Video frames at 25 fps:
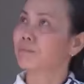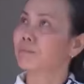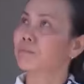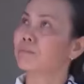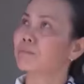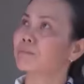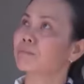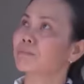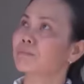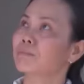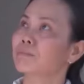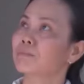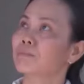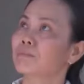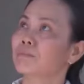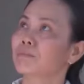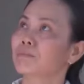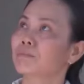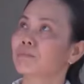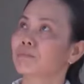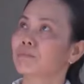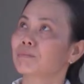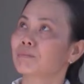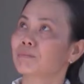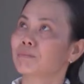bà Giỏ Thị
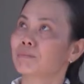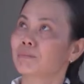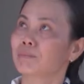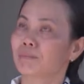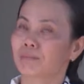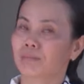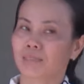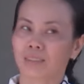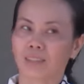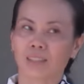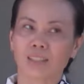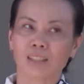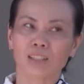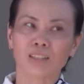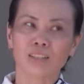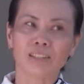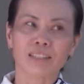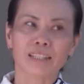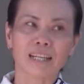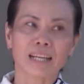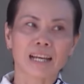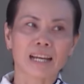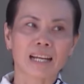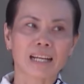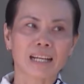Sâm vẫn còn
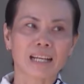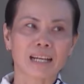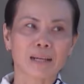vẹn nguyên